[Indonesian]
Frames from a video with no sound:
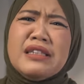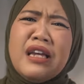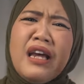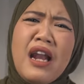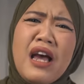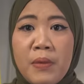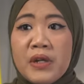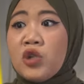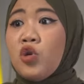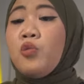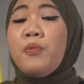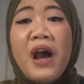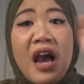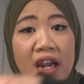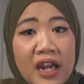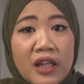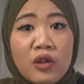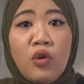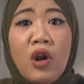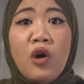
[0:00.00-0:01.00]
aja lah. Pas aku
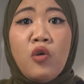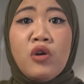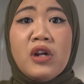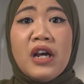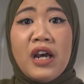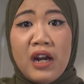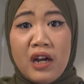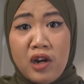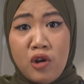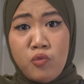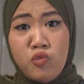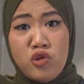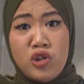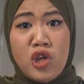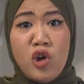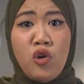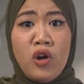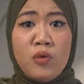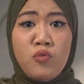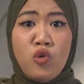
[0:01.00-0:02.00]
balik balik tuh aku dengar ada
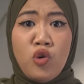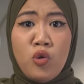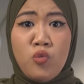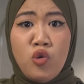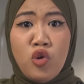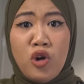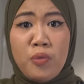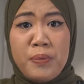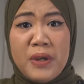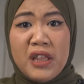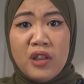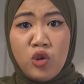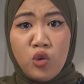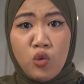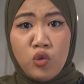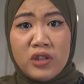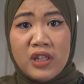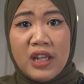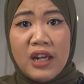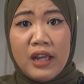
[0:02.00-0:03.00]
bunyi orang mukul-mukul
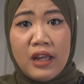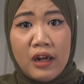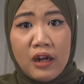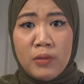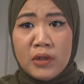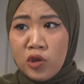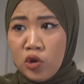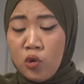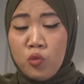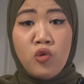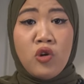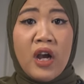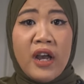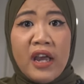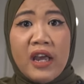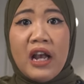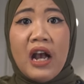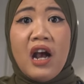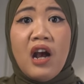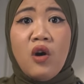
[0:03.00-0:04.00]
pintu chiller. Pas aku buka
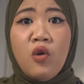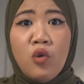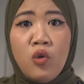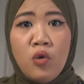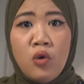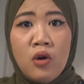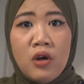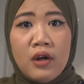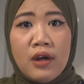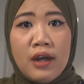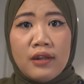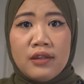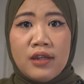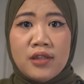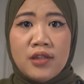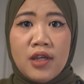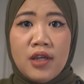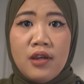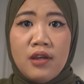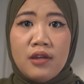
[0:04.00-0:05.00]
eh kau kata
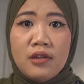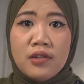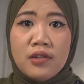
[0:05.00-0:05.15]
si